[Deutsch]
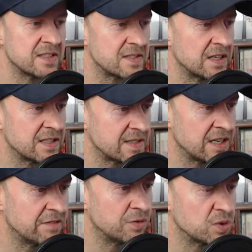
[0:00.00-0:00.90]
sehr,
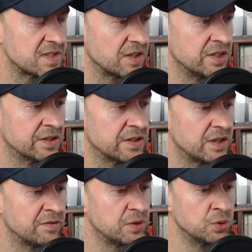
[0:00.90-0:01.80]
sehr frustrierend,
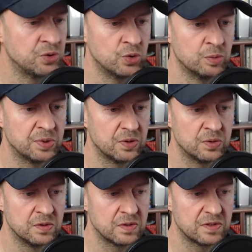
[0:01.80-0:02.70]
auf YouTube
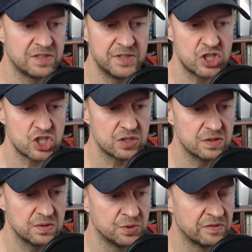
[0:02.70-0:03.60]
und Twitch
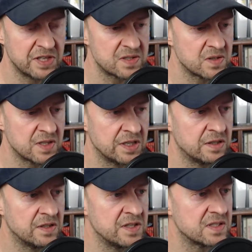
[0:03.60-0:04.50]
unterwegs zu
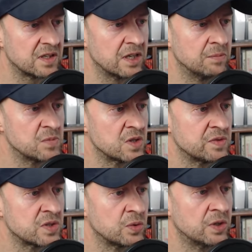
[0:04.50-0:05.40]
sein, Instagram
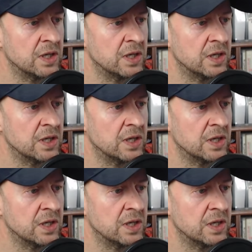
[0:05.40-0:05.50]
sowieso.